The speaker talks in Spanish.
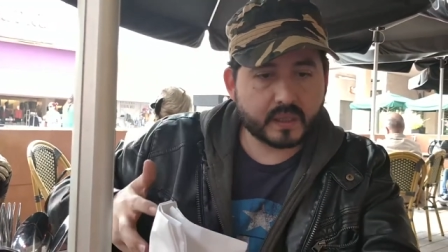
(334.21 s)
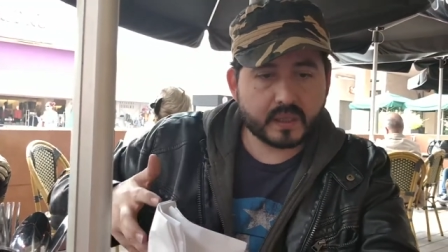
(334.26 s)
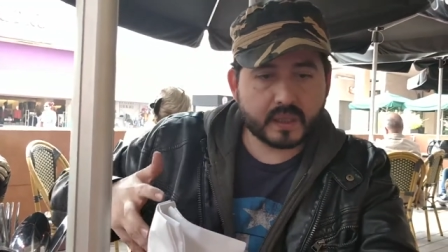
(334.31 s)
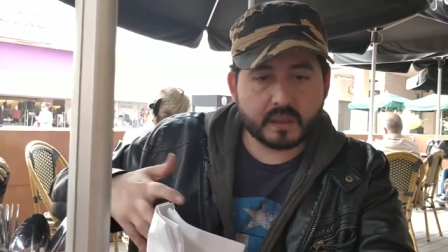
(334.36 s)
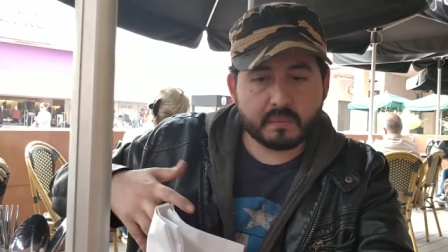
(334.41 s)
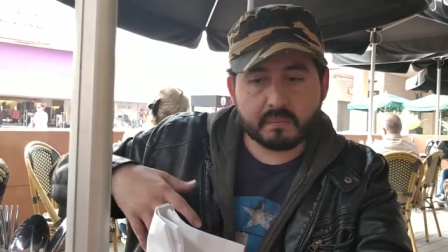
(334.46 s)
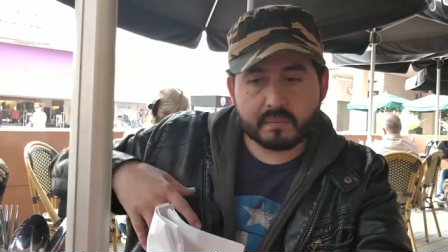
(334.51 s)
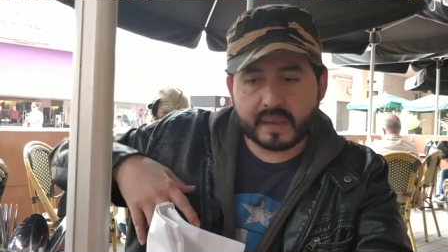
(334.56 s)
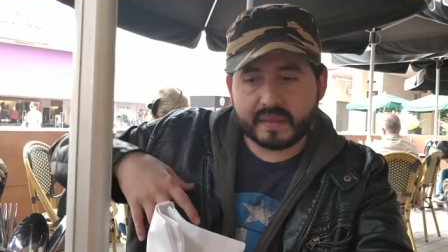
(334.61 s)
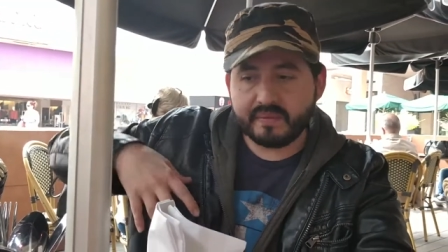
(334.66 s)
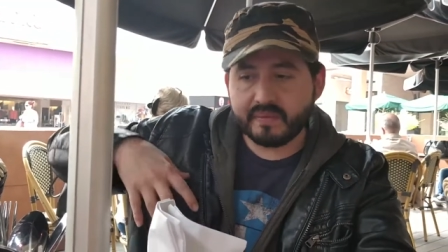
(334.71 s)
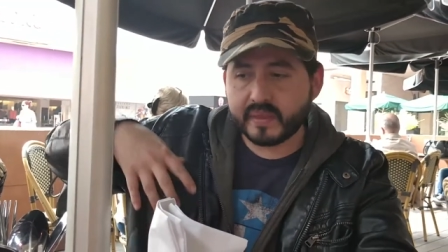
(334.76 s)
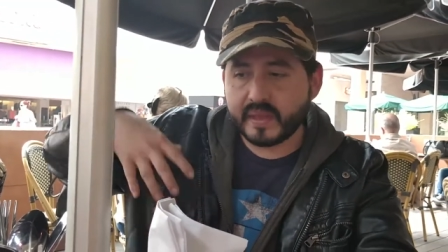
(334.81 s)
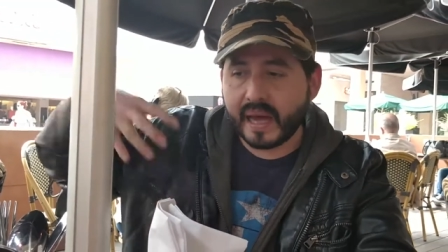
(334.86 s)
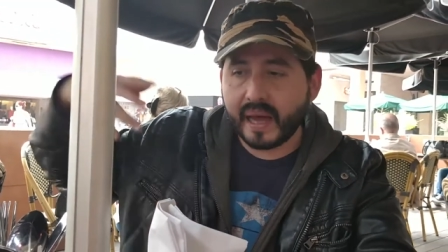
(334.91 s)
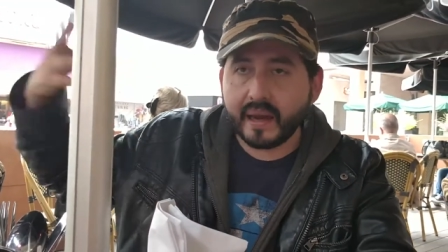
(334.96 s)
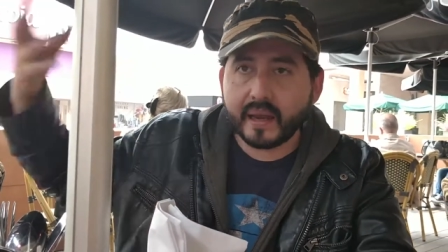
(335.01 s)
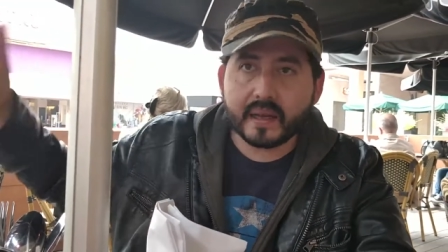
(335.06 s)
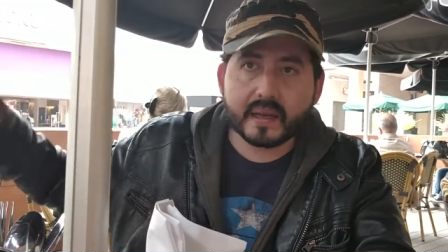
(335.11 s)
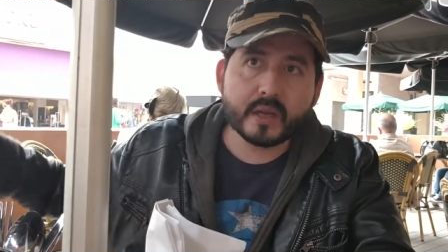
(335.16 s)

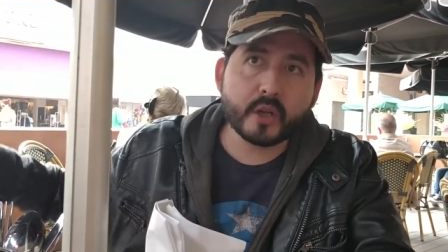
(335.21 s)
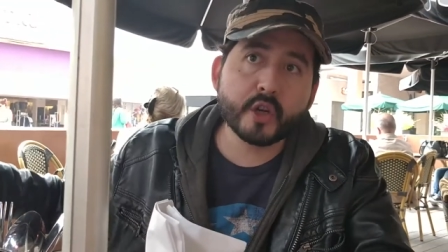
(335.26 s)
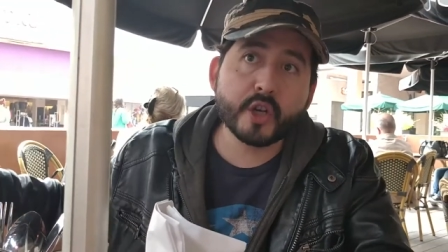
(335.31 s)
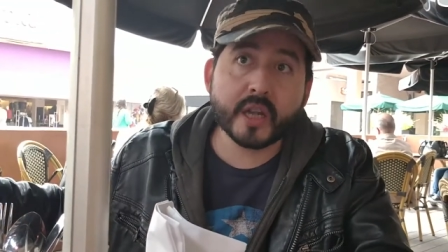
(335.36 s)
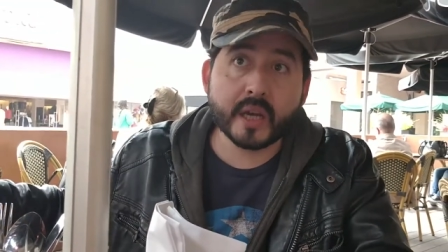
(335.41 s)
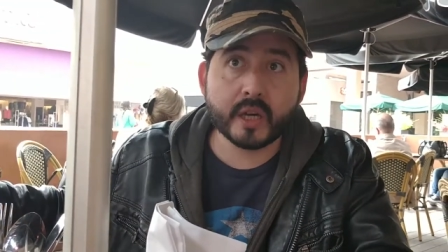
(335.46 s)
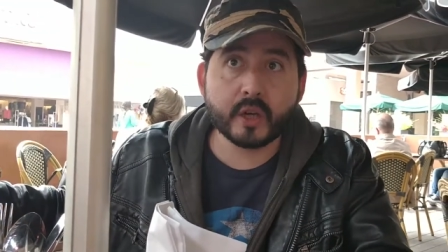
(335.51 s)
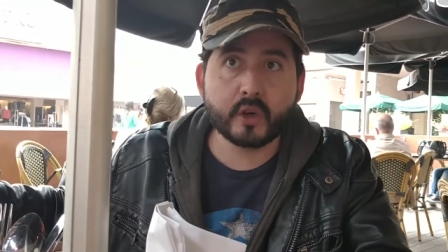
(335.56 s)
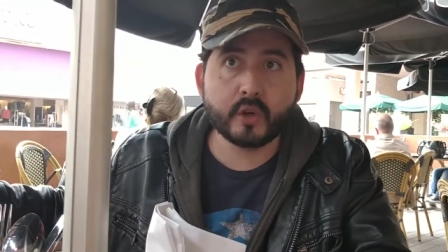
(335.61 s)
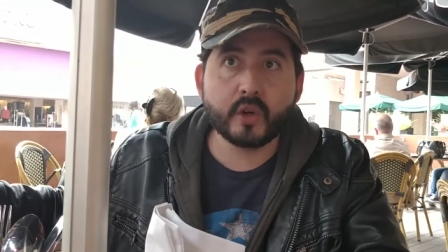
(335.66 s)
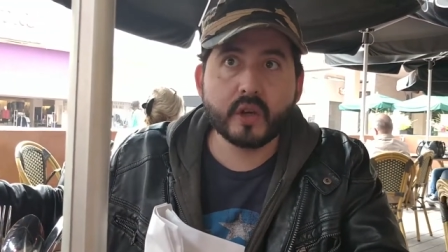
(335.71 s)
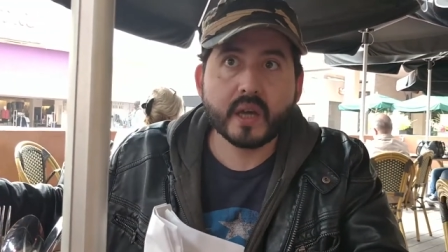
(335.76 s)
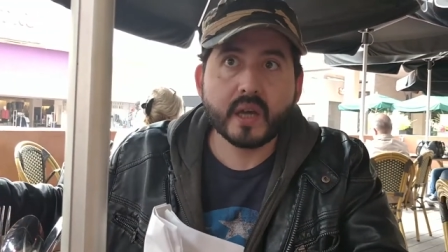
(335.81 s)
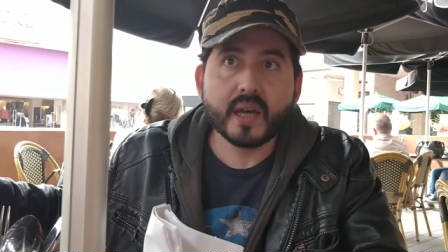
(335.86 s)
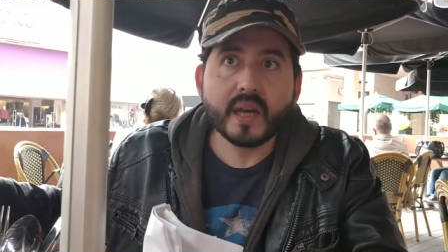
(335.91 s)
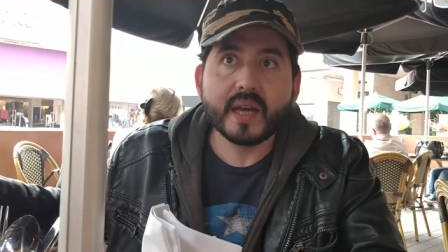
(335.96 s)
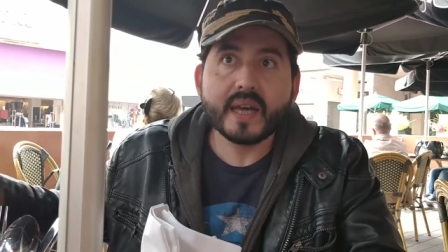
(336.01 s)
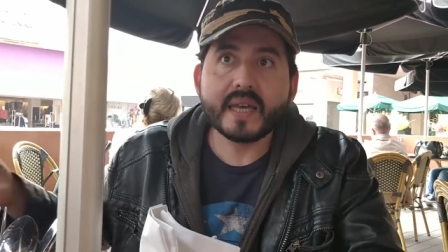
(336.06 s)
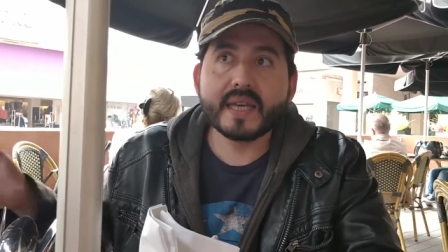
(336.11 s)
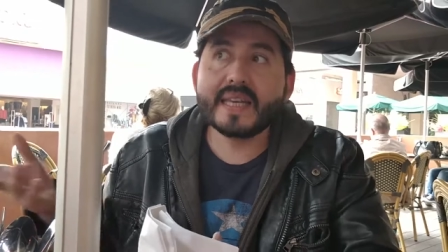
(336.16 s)
inventar el hilo negro
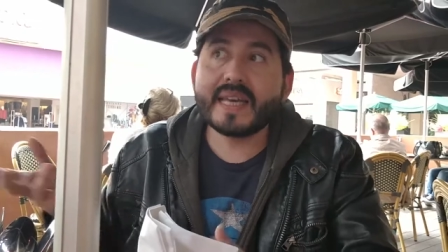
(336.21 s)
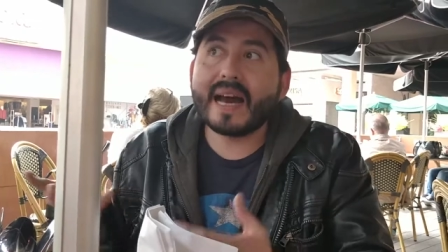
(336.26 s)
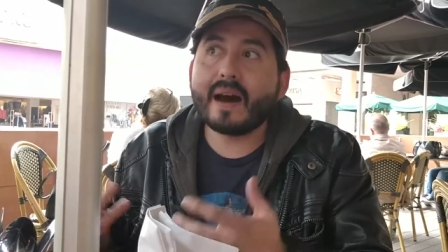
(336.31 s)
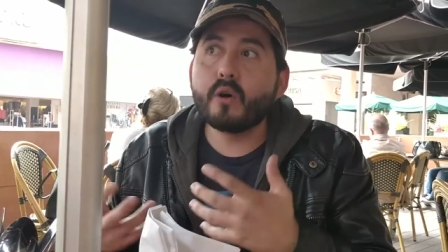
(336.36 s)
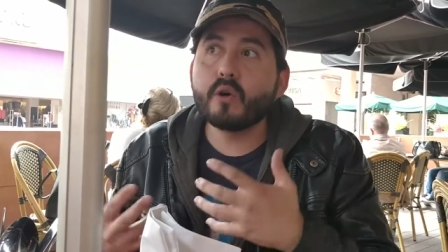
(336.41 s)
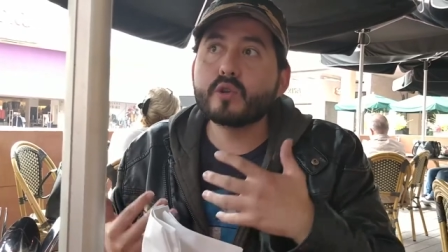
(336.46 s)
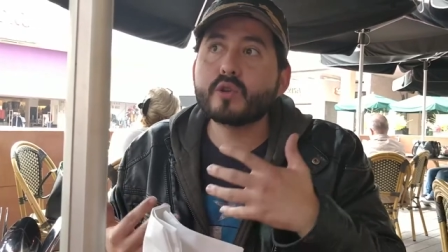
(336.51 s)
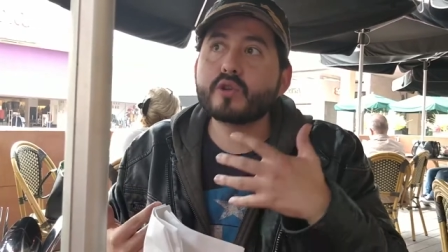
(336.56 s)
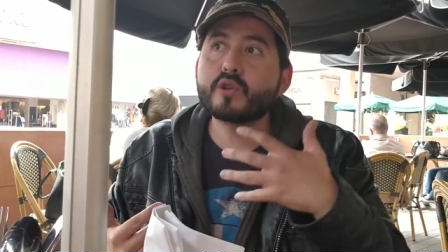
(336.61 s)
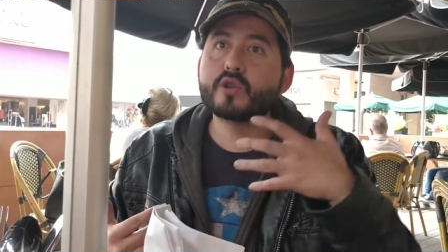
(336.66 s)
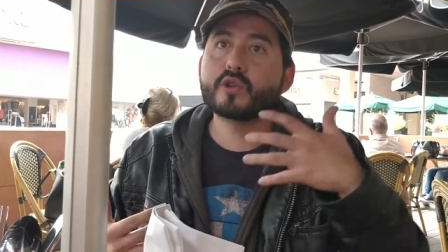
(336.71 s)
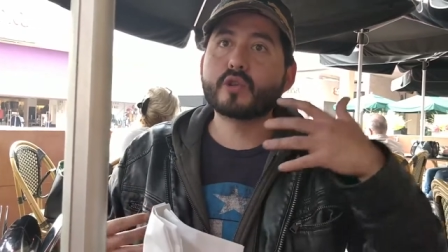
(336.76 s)
y auto